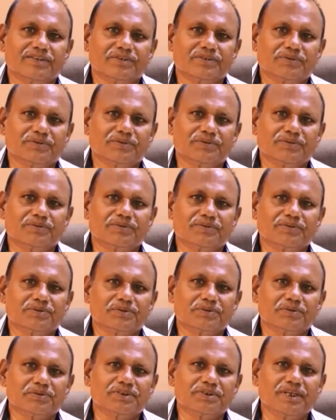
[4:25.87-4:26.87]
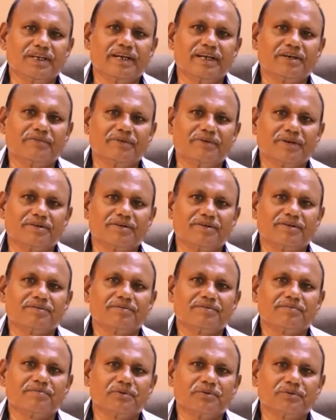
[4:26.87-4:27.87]
तो सोशल नेटवर्क
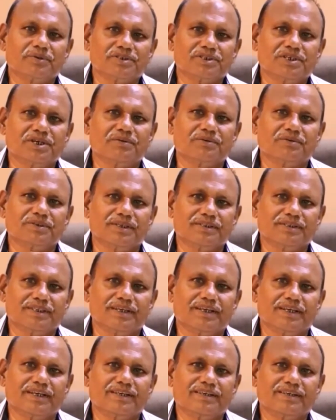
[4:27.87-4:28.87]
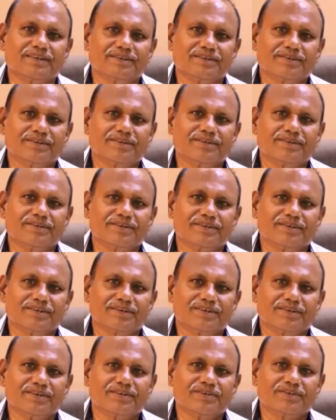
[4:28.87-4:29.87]
बहुत अच्छा हो जाता है
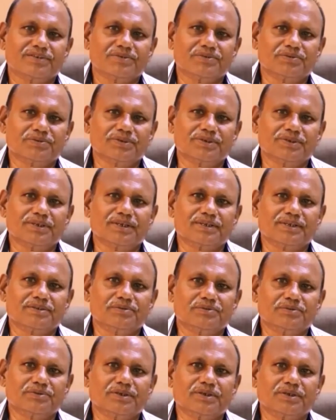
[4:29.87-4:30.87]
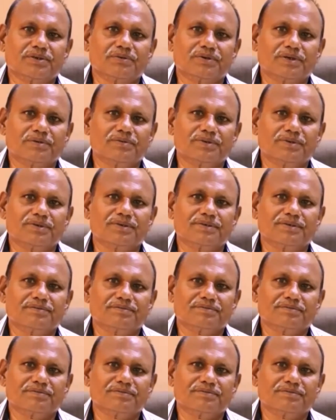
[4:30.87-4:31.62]
जो कि एक दूसरे को कभी